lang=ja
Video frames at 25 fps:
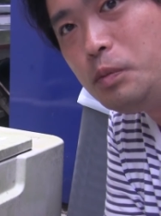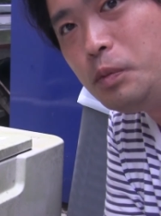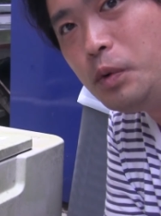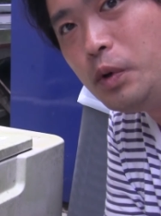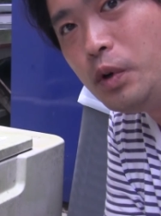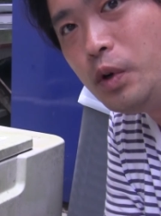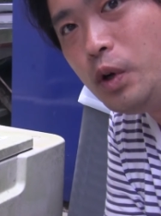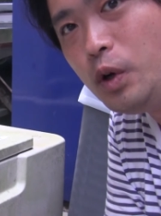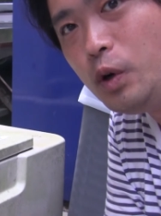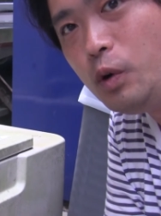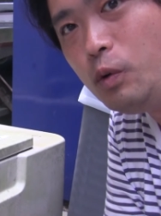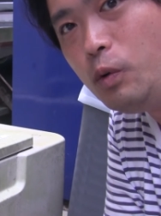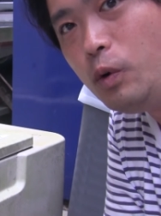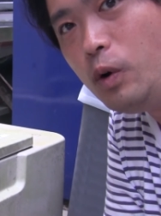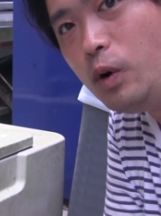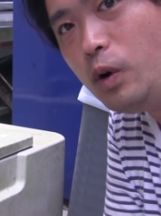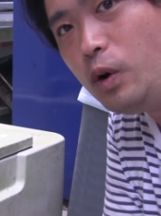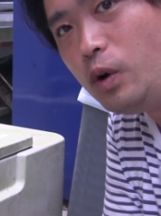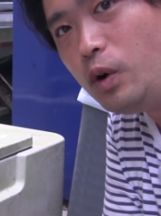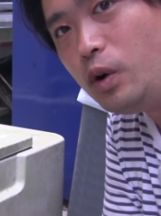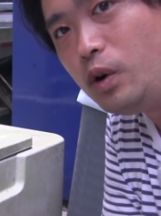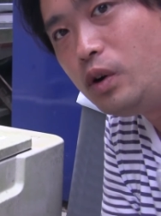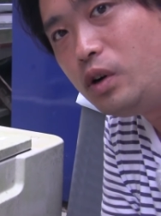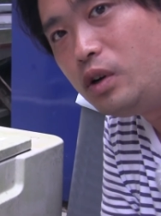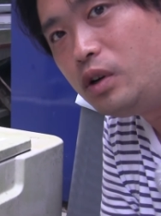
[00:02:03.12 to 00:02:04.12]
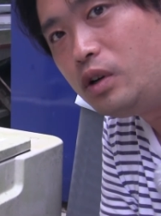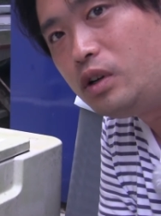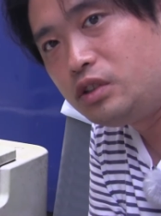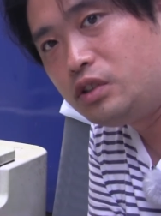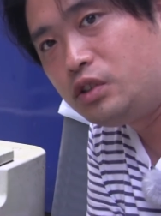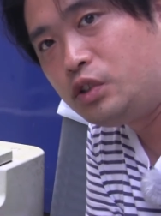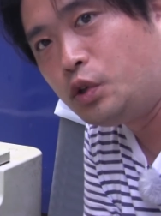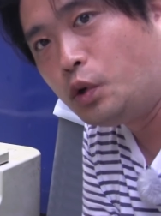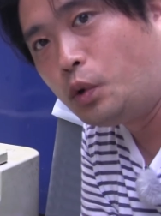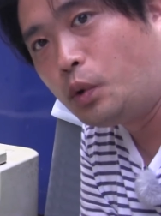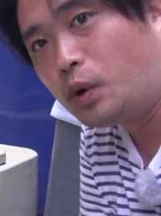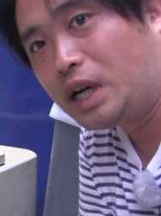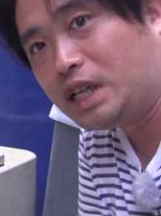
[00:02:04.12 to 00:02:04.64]
ものを
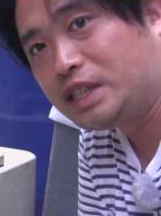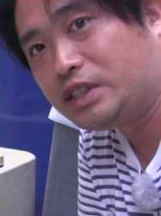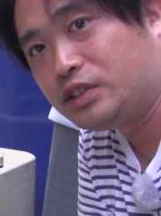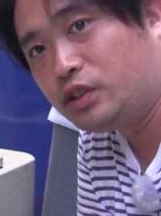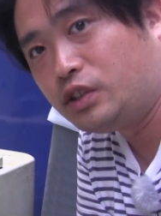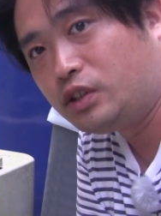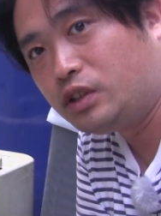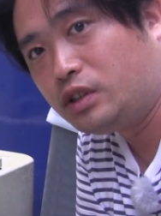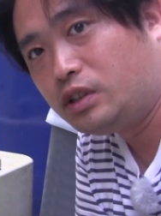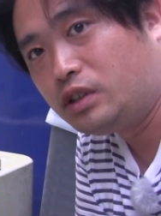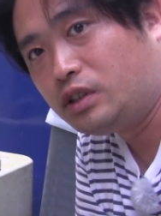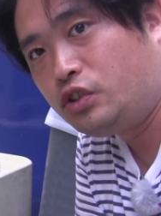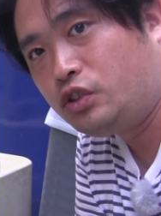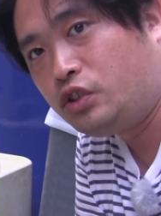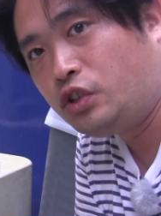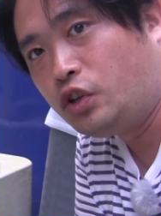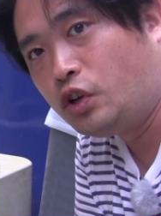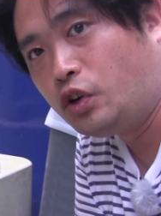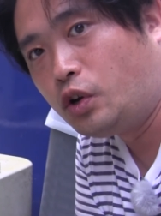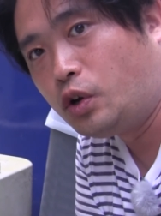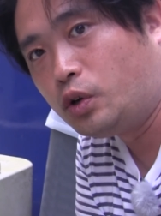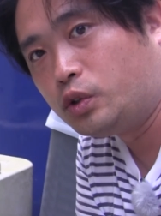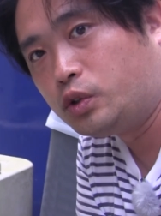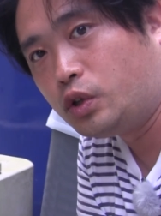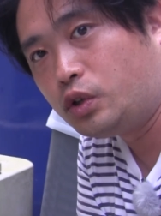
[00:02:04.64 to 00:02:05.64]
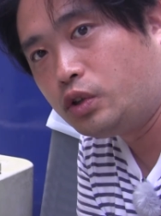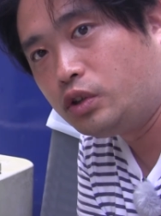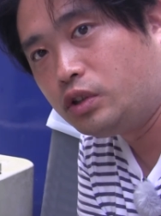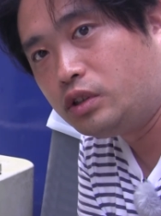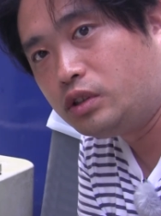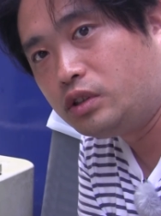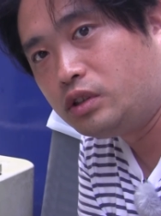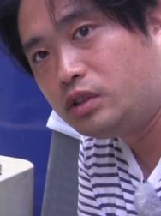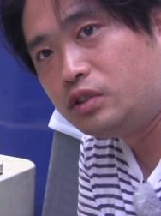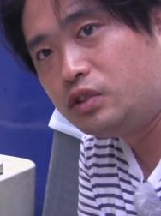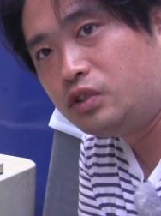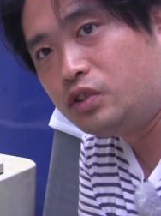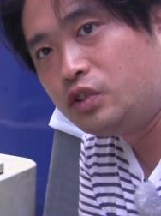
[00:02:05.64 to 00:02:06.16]
浄化する匂いを取る
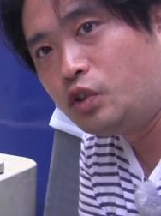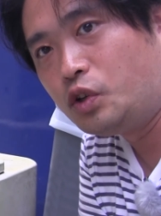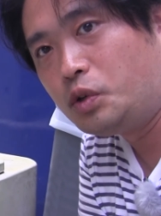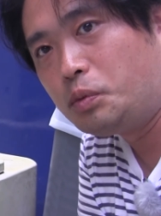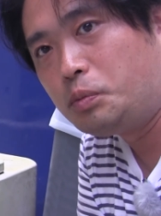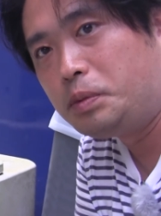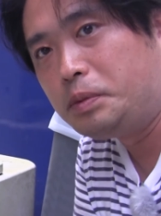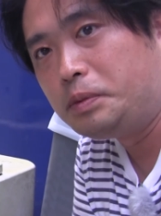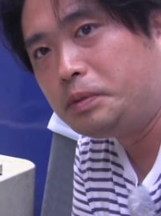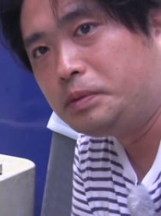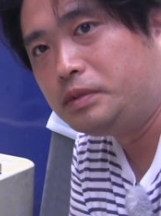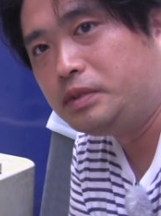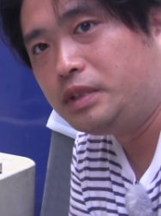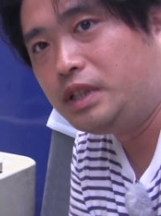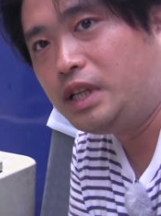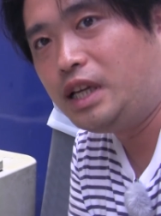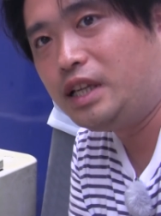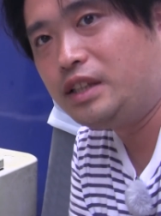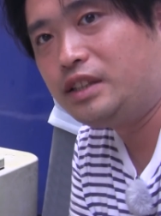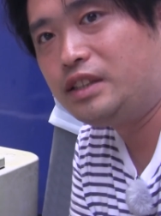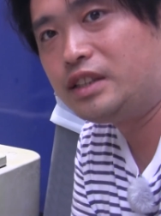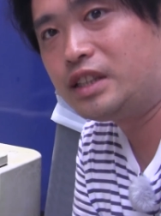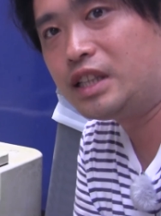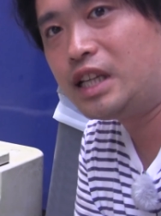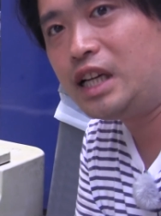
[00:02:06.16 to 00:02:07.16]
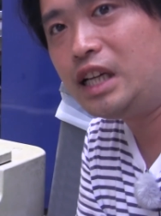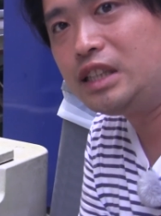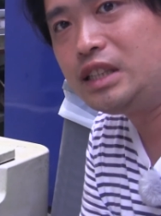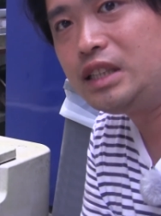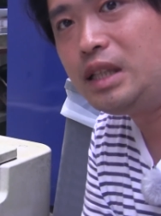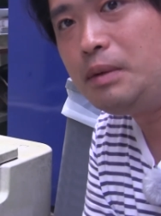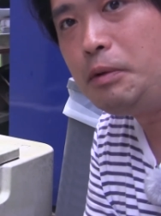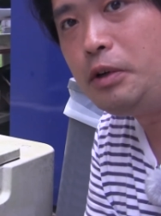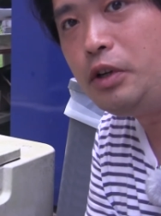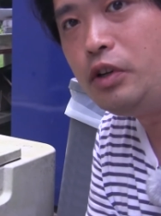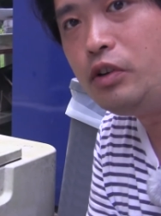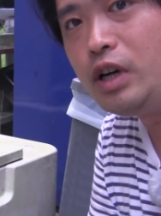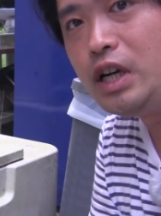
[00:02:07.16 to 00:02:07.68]
そういう部分で使っ
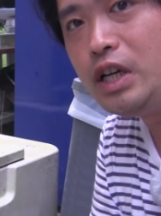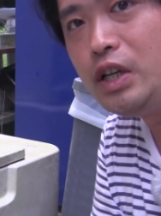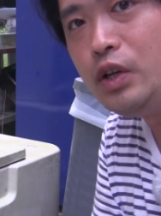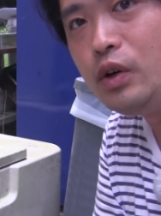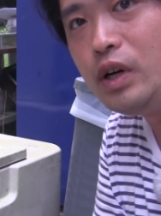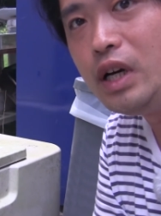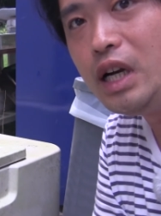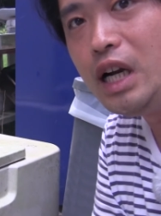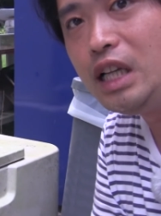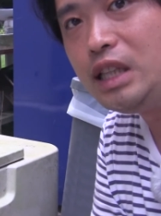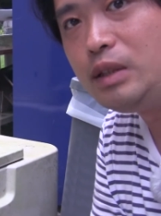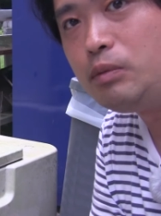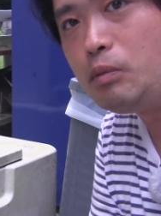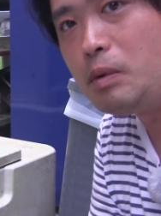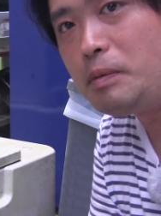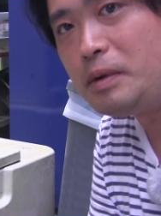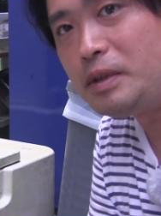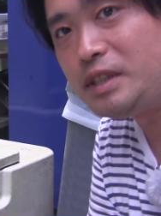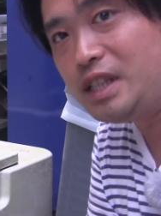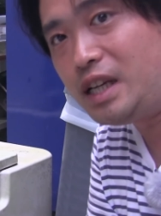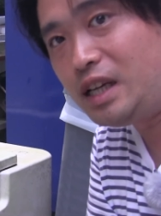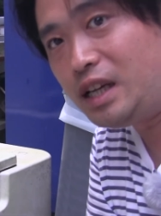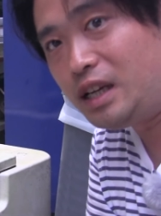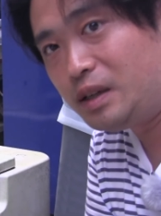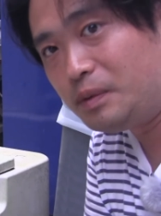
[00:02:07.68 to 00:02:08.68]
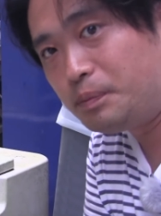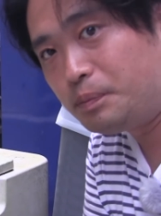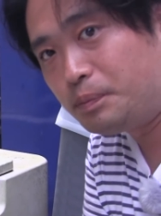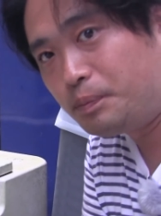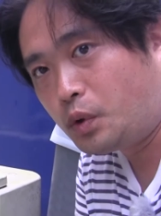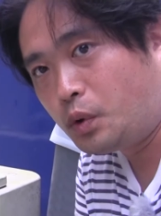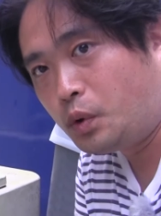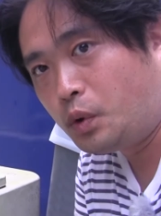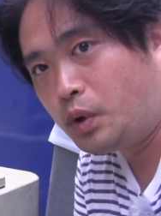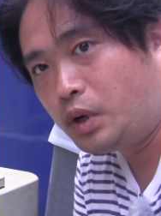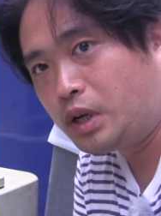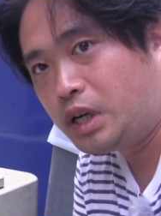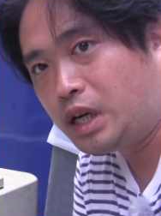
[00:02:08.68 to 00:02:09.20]
てみるのがいいのかなと思いますね
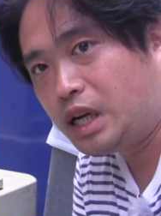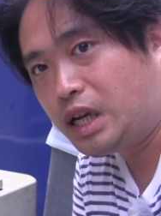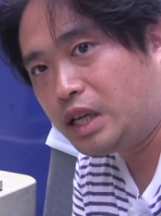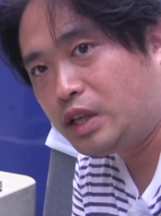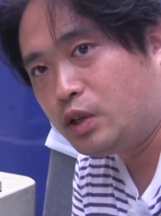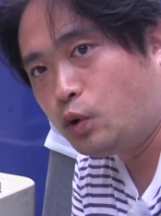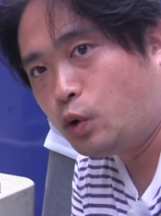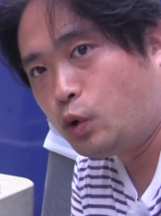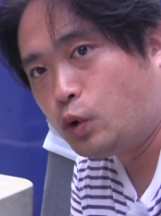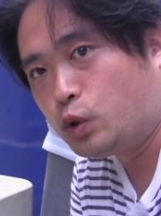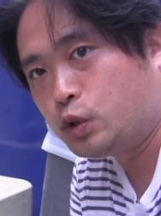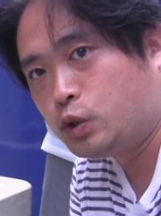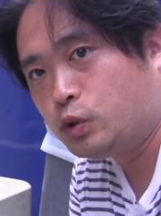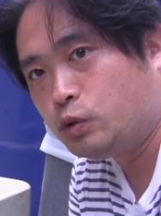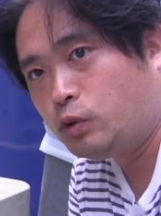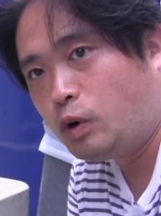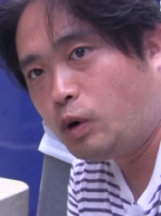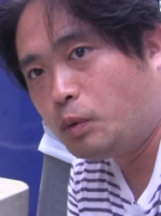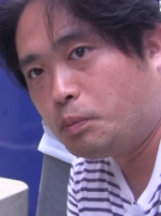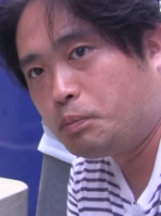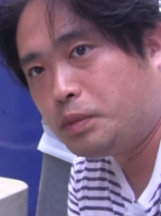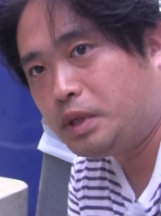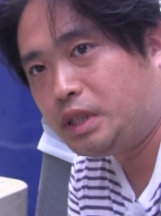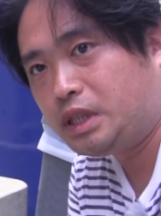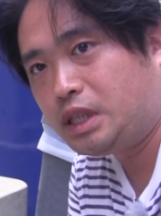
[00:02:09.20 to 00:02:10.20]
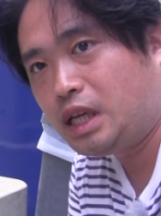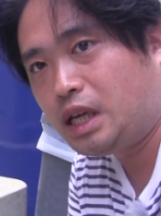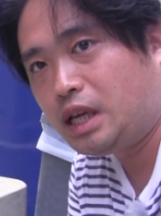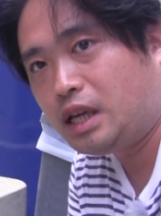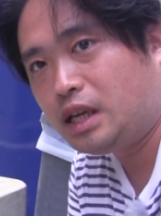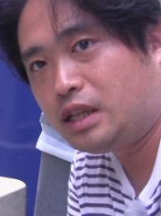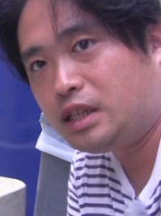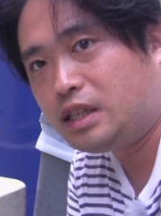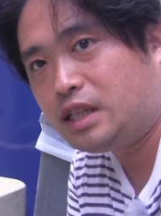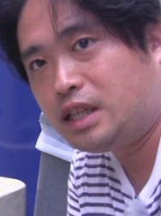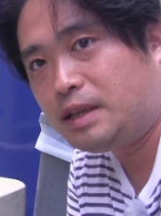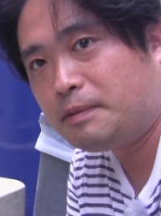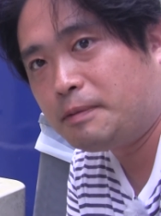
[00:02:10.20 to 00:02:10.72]
これから様子を見
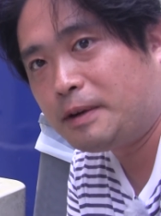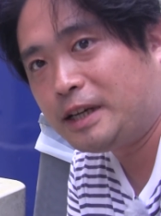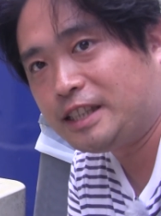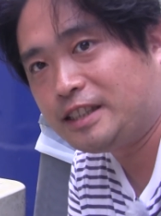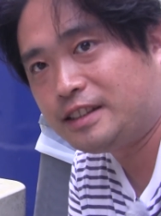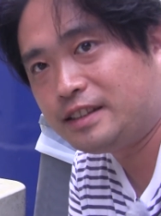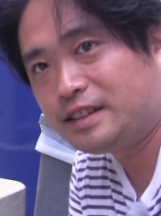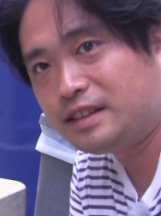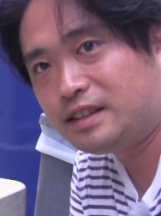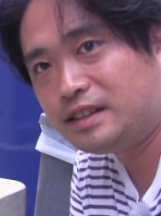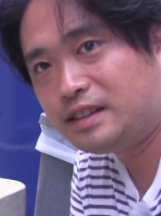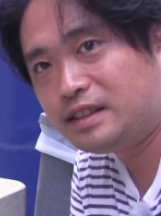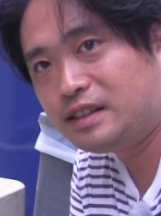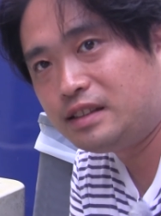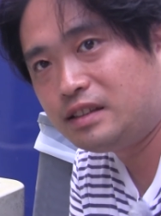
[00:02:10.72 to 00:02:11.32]
ていきます